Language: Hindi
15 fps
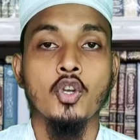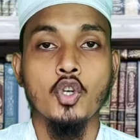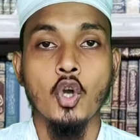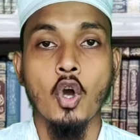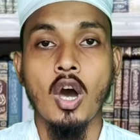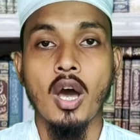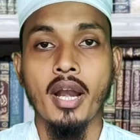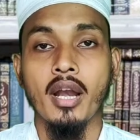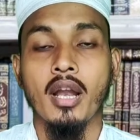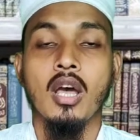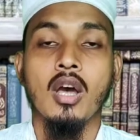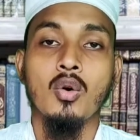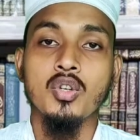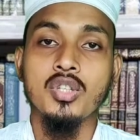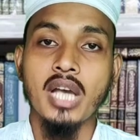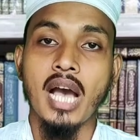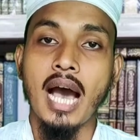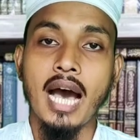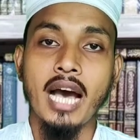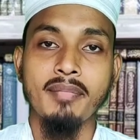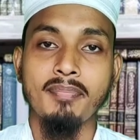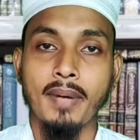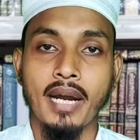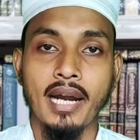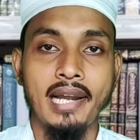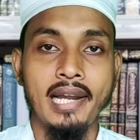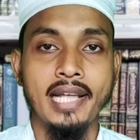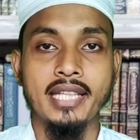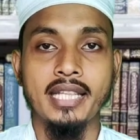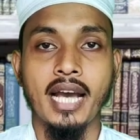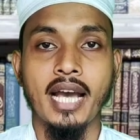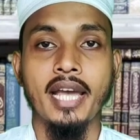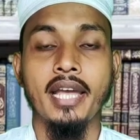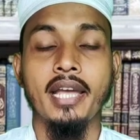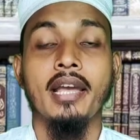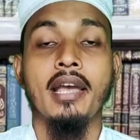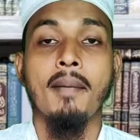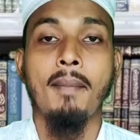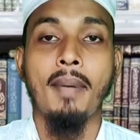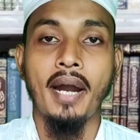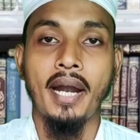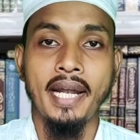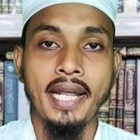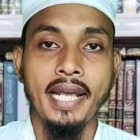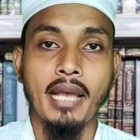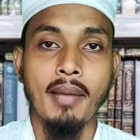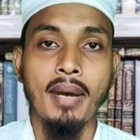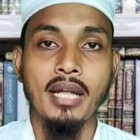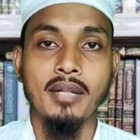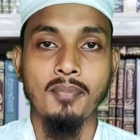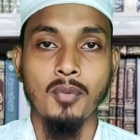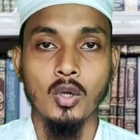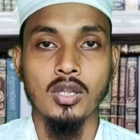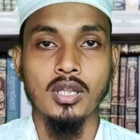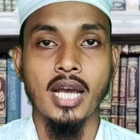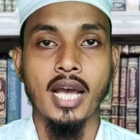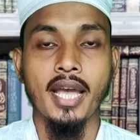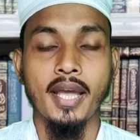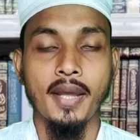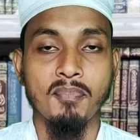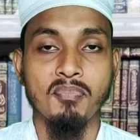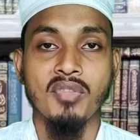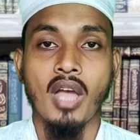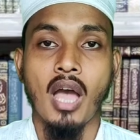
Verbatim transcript: शोहर उसका हाथ पकड़ लेता है पकड़ने के बाद बोलता है